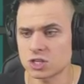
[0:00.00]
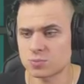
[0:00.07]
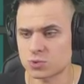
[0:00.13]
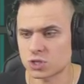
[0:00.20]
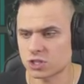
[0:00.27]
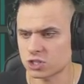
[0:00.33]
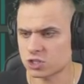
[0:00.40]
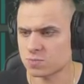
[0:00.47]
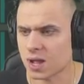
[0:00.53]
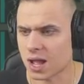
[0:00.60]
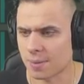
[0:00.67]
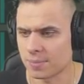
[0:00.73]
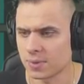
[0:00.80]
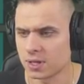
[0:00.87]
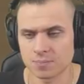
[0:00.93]
Przecież
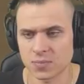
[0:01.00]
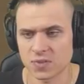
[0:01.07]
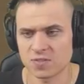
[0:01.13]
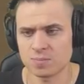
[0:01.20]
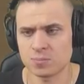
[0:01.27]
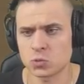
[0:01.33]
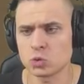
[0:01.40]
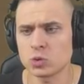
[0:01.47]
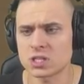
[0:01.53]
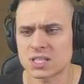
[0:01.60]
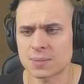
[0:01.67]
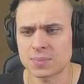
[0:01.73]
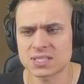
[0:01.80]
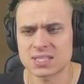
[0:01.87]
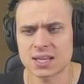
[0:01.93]
mam. Tu jest
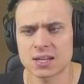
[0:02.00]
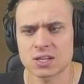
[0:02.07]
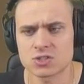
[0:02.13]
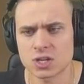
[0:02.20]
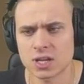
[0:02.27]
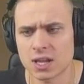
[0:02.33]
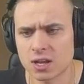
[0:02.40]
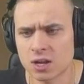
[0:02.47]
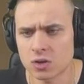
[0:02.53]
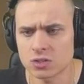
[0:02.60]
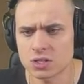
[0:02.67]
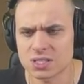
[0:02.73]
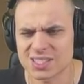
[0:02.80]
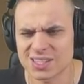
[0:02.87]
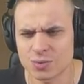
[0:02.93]
napisane, że jej
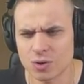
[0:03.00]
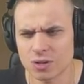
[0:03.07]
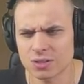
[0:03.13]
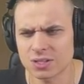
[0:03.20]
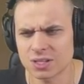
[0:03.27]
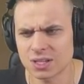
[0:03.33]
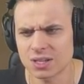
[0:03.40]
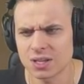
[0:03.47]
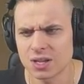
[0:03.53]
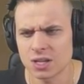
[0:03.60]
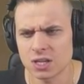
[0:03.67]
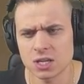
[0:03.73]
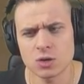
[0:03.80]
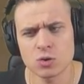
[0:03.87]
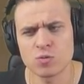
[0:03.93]
koń jest głodny
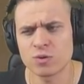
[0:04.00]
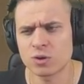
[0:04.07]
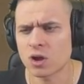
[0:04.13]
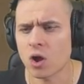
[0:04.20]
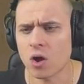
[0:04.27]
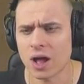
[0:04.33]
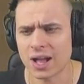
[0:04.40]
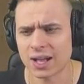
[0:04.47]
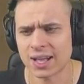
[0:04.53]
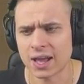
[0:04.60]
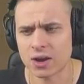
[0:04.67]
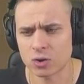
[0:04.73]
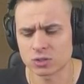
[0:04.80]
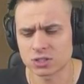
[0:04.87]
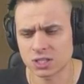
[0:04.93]
i ukocha
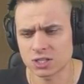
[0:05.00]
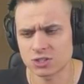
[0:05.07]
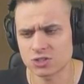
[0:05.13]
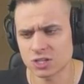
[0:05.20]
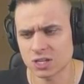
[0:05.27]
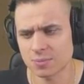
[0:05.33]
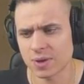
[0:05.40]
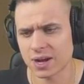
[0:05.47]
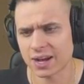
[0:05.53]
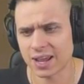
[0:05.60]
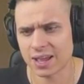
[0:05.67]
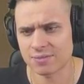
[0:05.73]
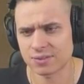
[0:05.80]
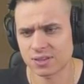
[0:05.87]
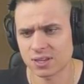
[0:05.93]
karotki, czyli
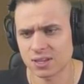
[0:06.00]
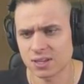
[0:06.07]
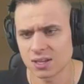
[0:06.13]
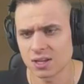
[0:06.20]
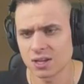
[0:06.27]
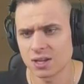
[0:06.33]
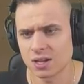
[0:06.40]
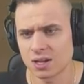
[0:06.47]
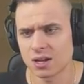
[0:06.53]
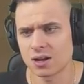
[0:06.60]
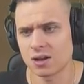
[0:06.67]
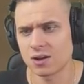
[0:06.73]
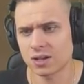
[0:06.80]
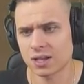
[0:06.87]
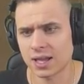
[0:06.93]
marchewki.
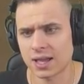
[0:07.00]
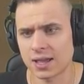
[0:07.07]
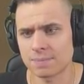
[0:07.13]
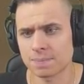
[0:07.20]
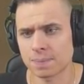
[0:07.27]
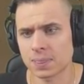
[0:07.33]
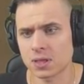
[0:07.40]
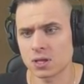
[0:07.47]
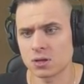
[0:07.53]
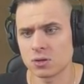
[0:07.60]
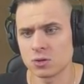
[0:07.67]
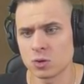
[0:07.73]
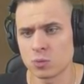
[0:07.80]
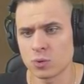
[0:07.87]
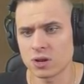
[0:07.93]
Okej. Okay.
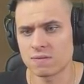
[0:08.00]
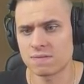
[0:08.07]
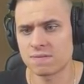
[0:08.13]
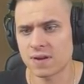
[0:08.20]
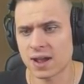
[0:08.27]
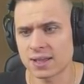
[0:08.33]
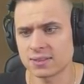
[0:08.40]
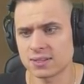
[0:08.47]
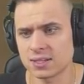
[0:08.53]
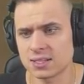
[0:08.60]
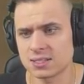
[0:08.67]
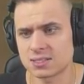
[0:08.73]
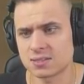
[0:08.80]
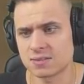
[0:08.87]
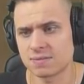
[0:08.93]
You will find
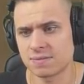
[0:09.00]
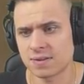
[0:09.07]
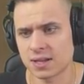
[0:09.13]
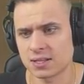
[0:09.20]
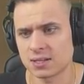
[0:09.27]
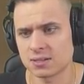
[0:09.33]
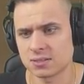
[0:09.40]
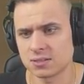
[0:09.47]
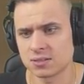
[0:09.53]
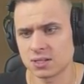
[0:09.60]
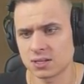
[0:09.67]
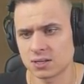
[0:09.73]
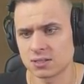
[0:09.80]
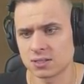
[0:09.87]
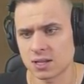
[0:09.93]
its feather down
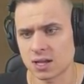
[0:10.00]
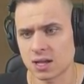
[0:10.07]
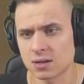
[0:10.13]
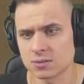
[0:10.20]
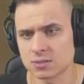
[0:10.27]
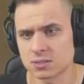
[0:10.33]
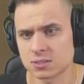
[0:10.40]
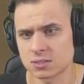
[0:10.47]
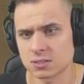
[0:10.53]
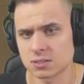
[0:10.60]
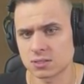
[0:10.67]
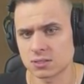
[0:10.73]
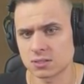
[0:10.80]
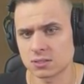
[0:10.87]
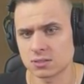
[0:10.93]
in the house.
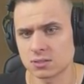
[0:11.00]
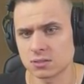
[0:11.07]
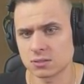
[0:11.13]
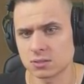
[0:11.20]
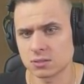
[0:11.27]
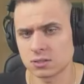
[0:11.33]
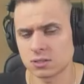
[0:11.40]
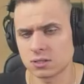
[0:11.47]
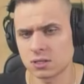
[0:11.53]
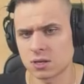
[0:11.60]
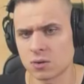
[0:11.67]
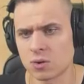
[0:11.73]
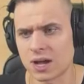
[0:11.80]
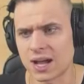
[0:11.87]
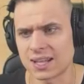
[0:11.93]

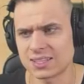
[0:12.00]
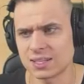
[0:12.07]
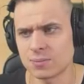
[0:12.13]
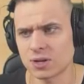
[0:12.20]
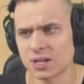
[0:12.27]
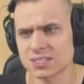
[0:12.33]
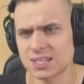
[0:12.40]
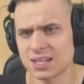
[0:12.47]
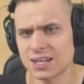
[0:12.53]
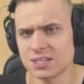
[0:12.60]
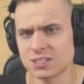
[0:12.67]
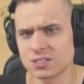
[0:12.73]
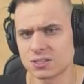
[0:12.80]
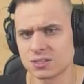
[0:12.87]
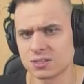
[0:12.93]
Koło chaty mogę
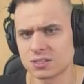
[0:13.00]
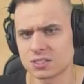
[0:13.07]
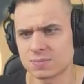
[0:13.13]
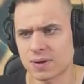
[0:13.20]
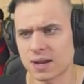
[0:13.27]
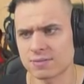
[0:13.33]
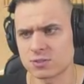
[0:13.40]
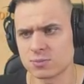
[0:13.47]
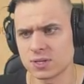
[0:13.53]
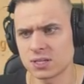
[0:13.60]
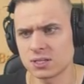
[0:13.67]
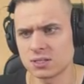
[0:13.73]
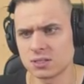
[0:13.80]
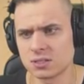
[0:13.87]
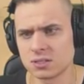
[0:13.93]
znaleźć?
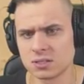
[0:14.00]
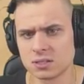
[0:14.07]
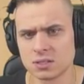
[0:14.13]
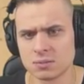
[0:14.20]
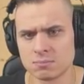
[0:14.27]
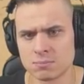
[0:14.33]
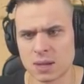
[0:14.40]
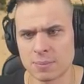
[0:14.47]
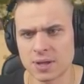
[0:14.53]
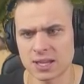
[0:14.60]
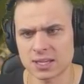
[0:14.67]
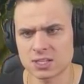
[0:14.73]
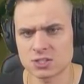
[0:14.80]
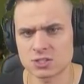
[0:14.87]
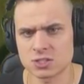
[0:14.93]
Sprawdźmy. Mamy
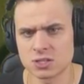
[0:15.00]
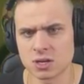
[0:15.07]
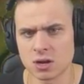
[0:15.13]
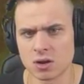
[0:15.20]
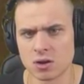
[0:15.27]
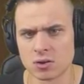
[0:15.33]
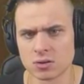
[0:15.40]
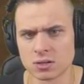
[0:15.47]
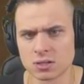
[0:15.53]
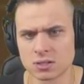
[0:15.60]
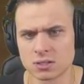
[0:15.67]
jakiś gong.